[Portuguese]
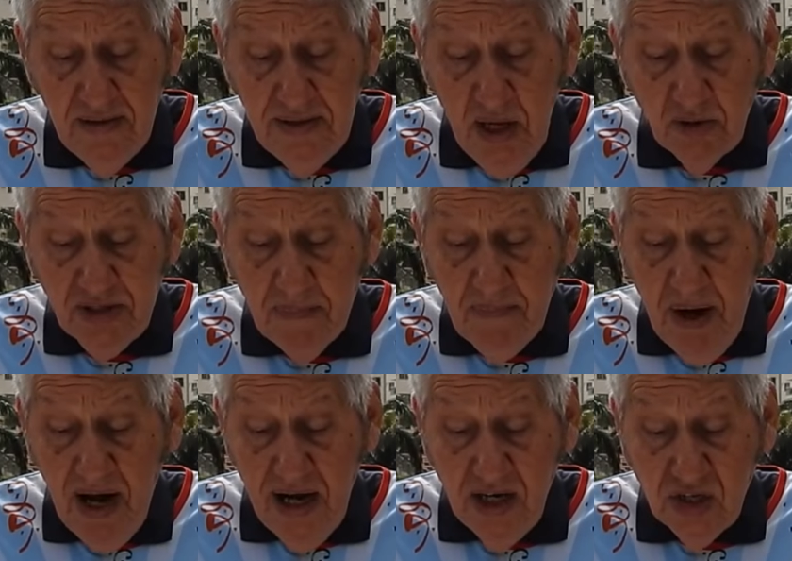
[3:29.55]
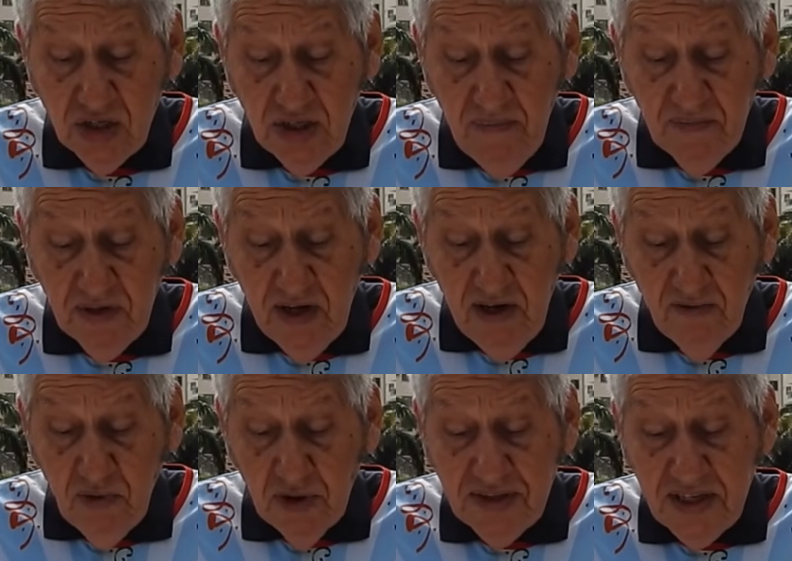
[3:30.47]
Deus é paz,
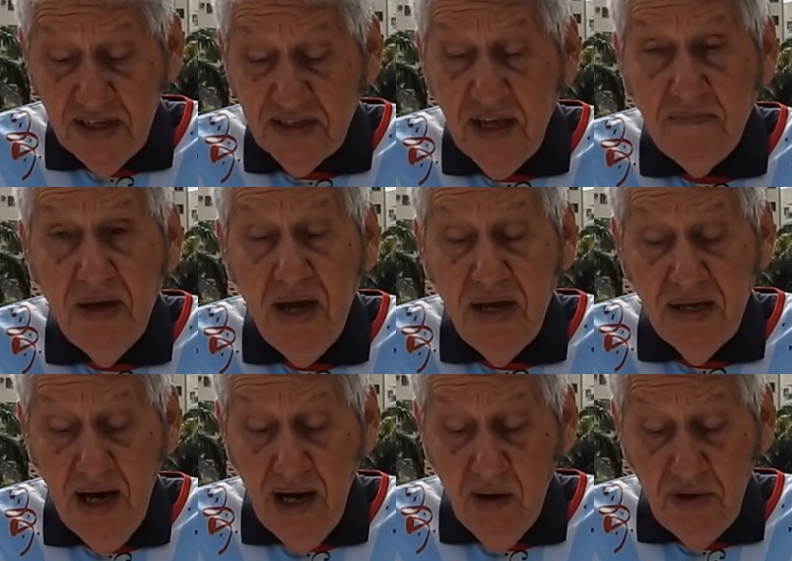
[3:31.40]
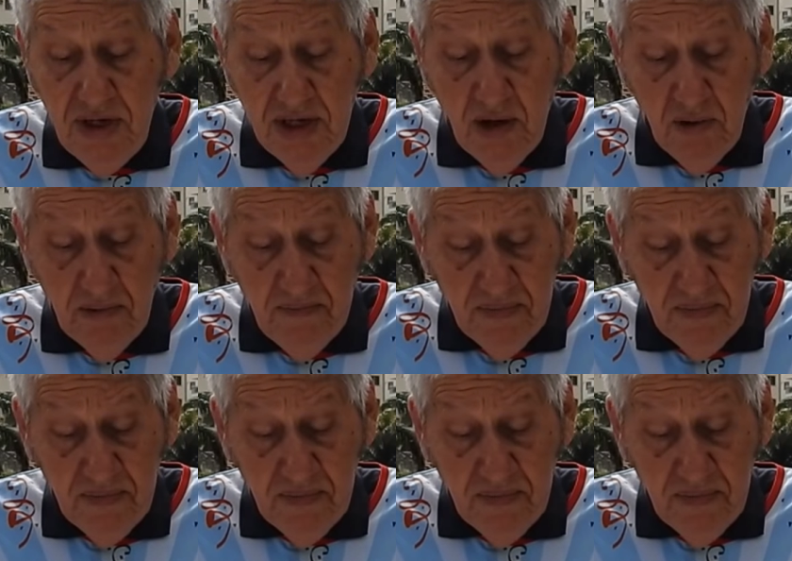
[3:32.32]
você semeia a união.